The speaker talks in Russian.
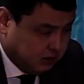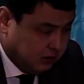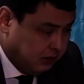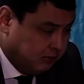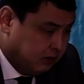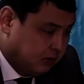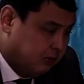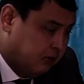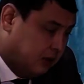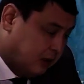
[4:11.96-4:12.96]
И
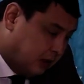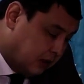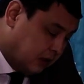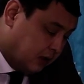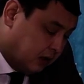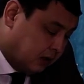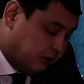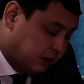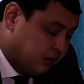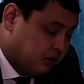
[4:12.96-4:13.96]
потом Э,
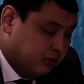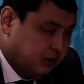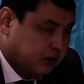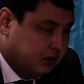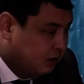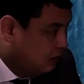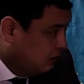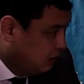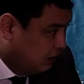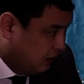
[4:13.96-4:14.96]
планируем их э,